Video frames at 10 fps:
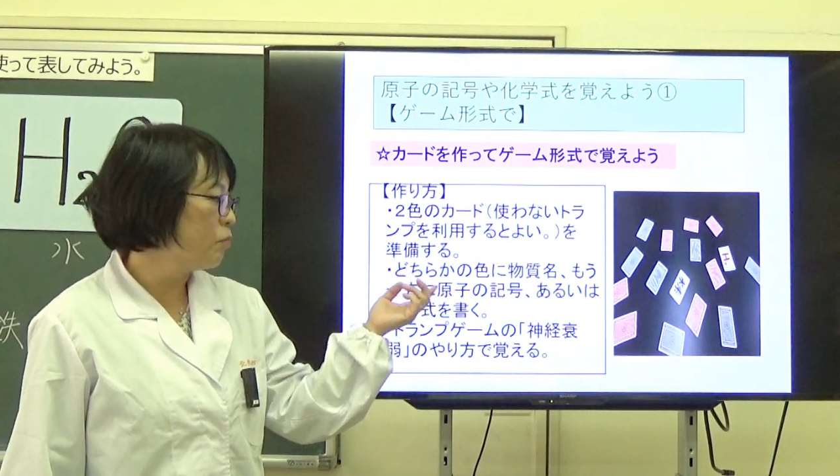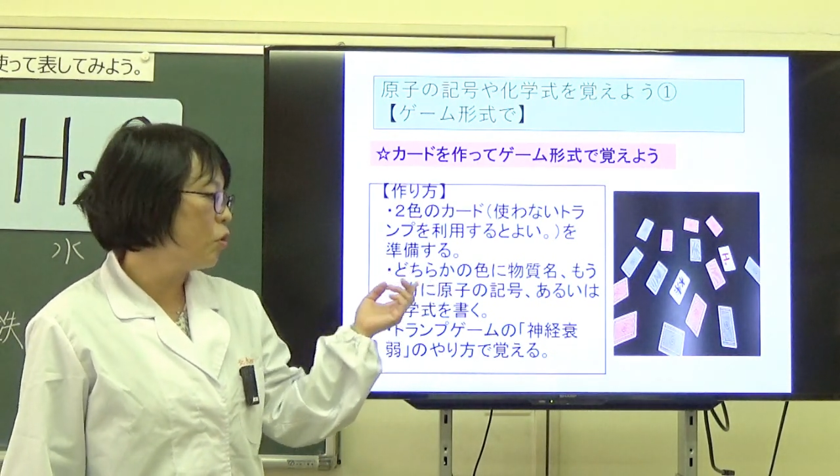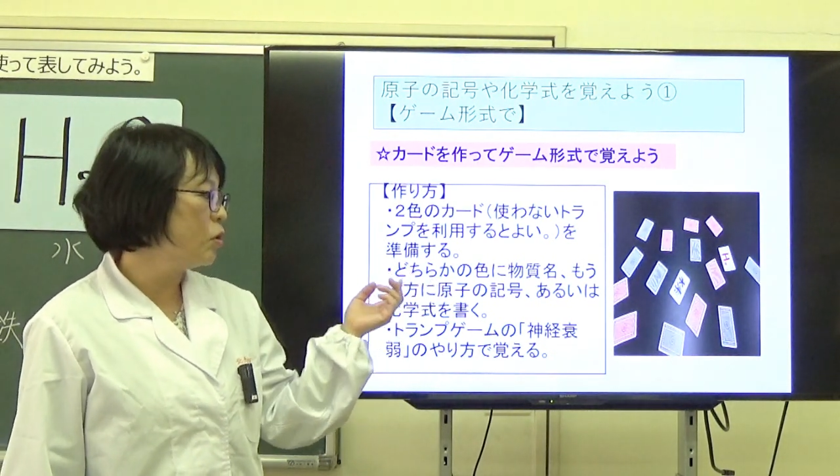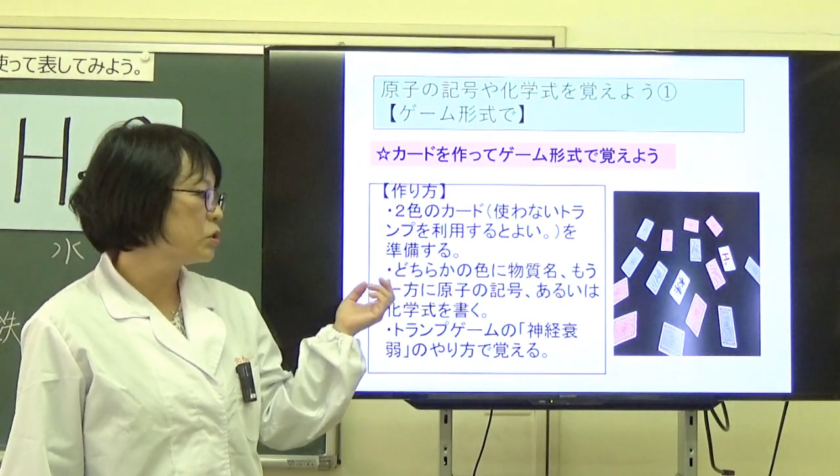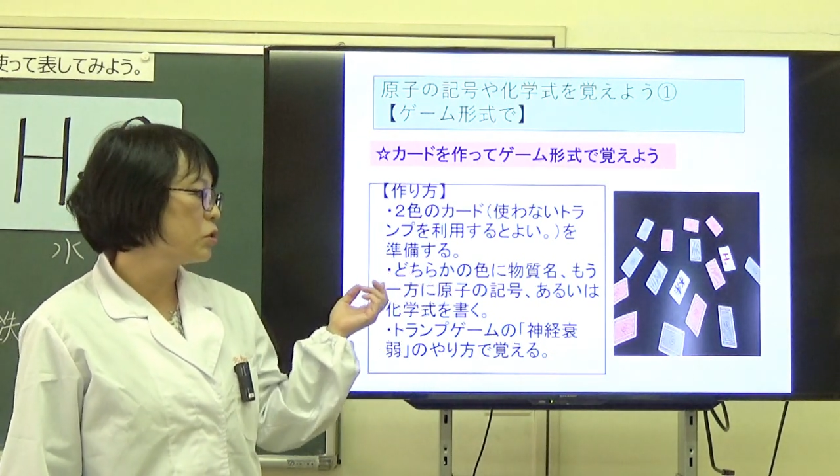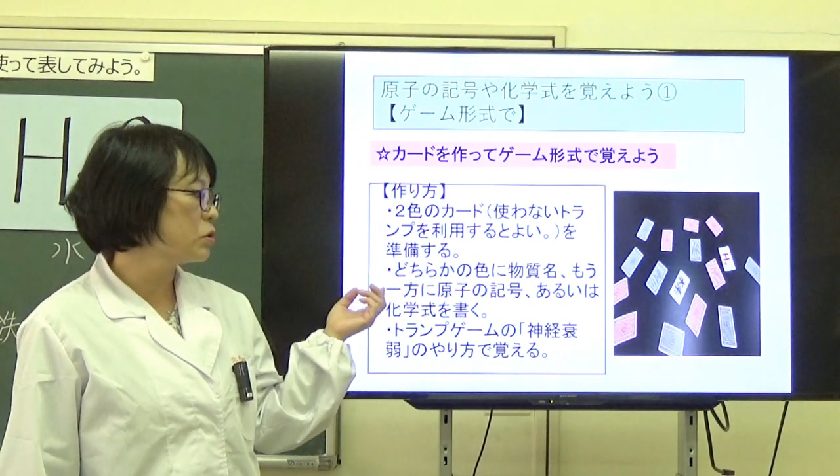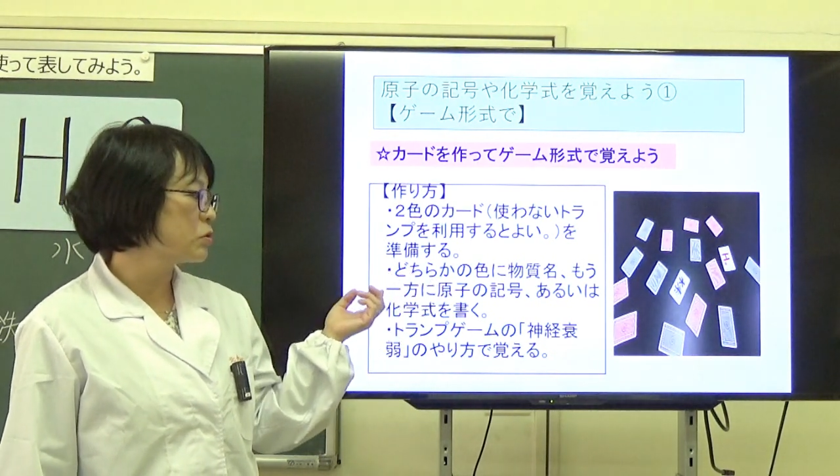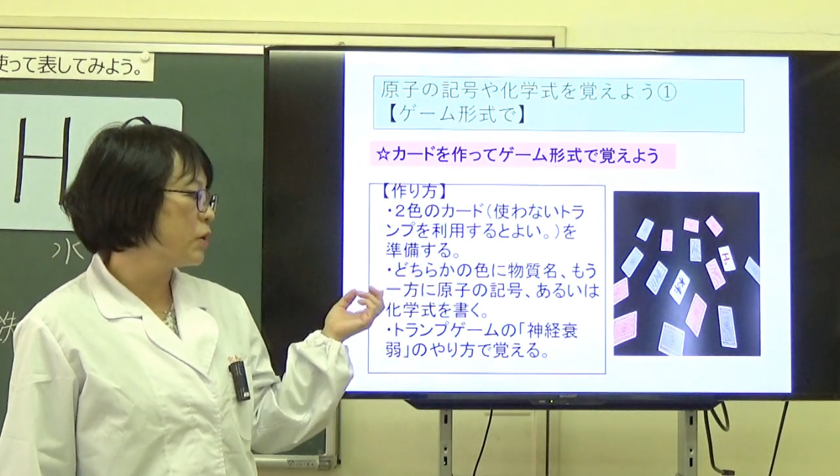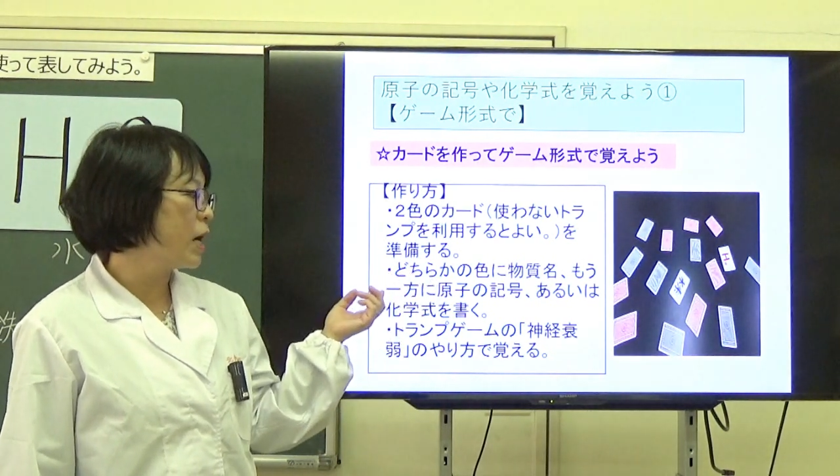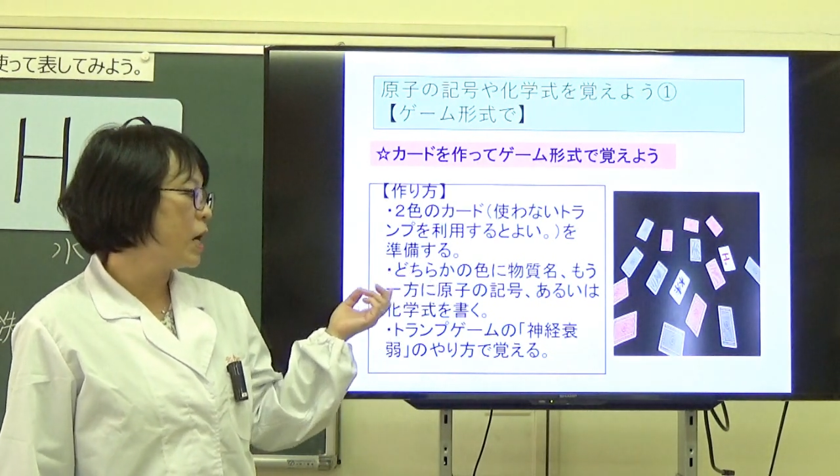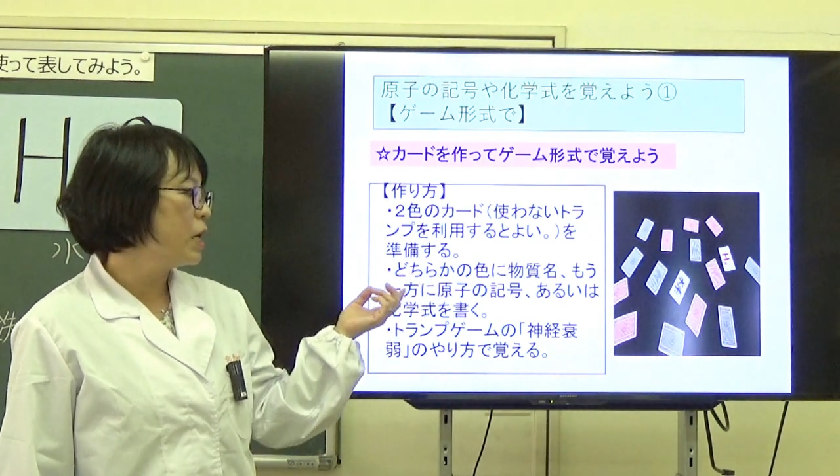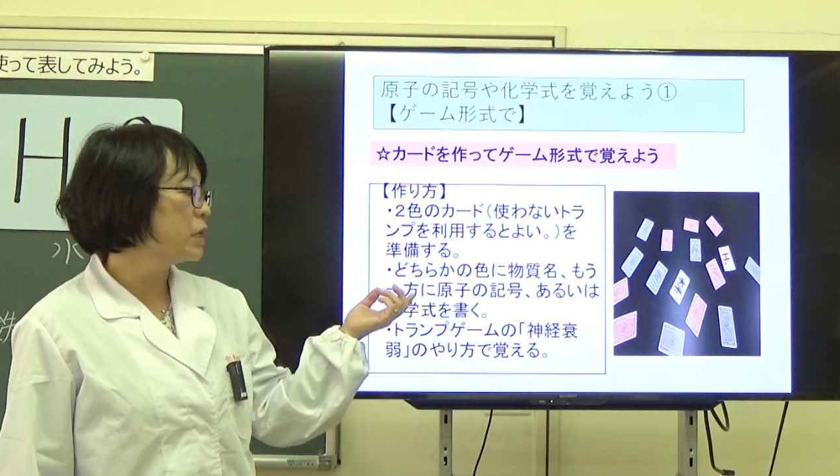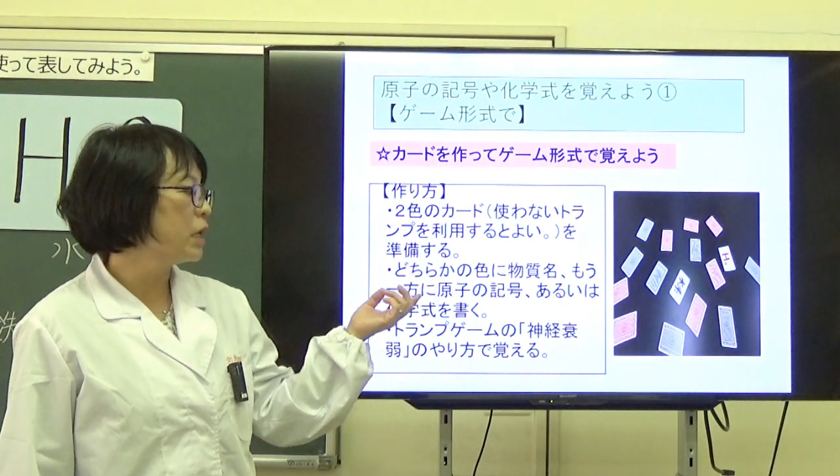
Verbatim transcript: もう一つは